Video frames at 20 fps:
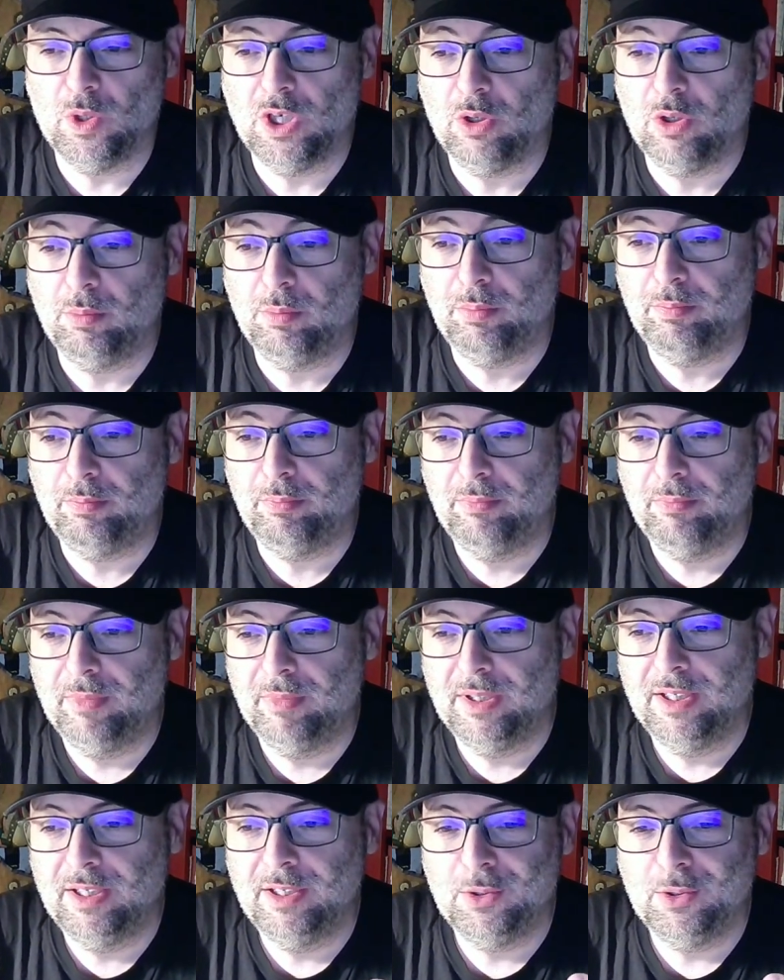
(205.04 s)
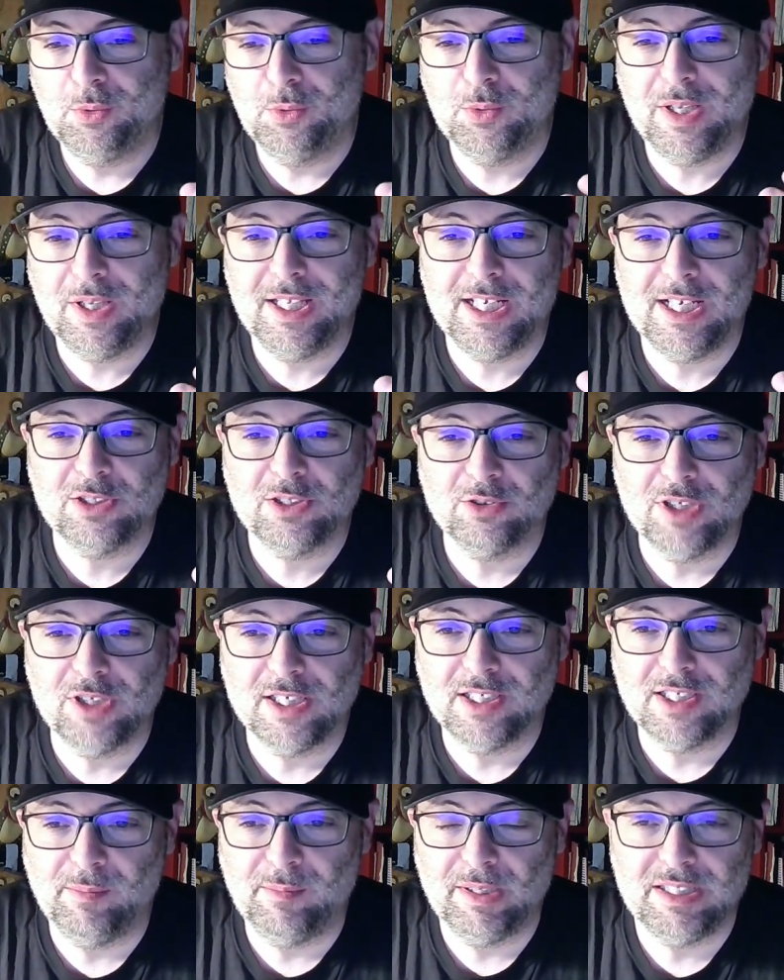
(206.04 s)
llegó, una de las
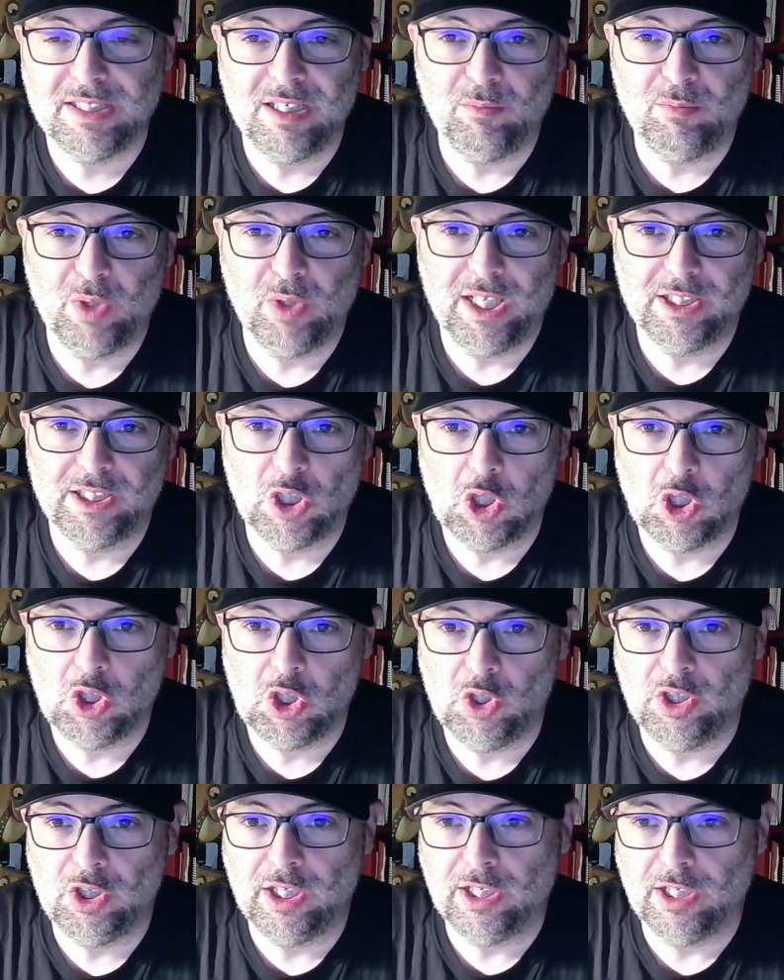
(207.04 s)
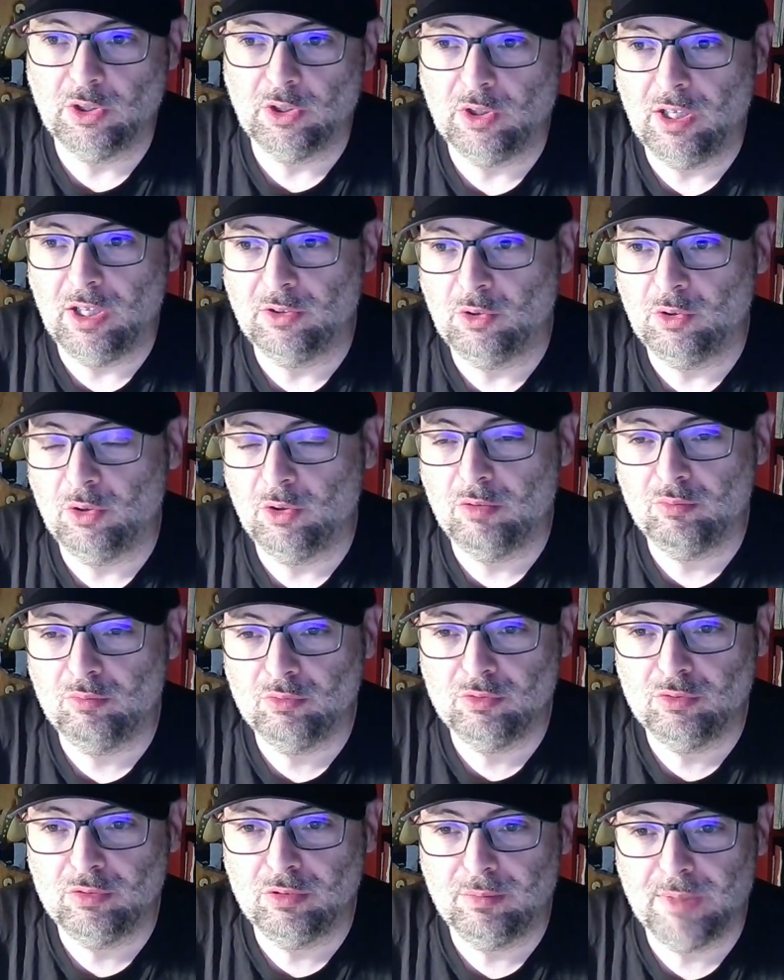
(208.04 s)
cosas que más llamó la atención y que a todo, el
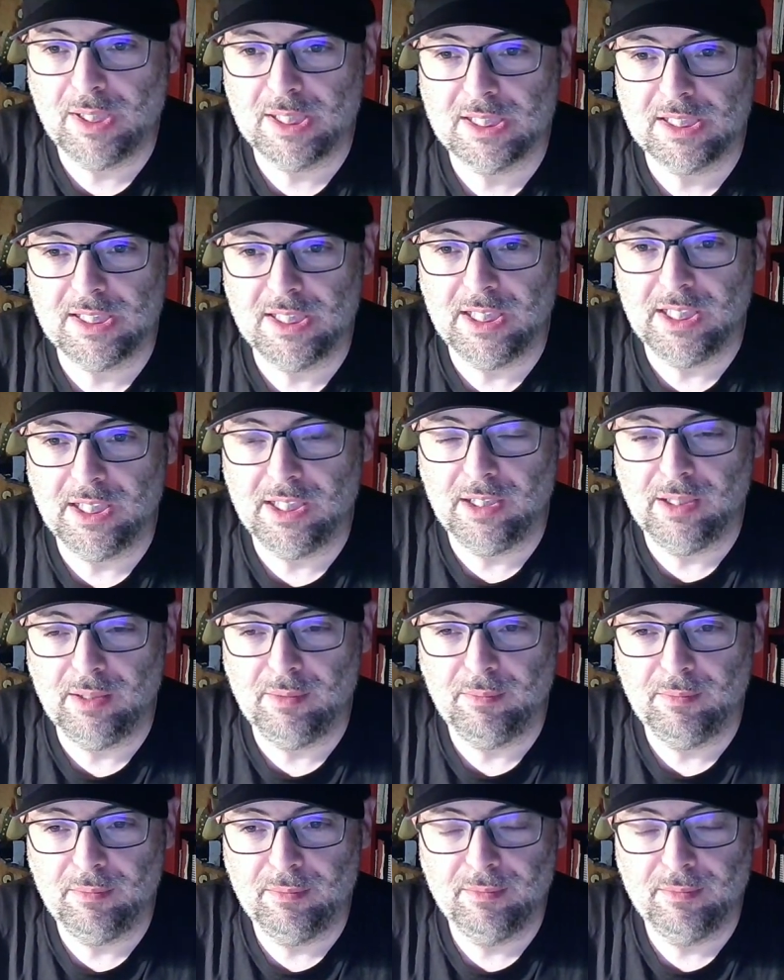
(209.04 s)
mundo más le,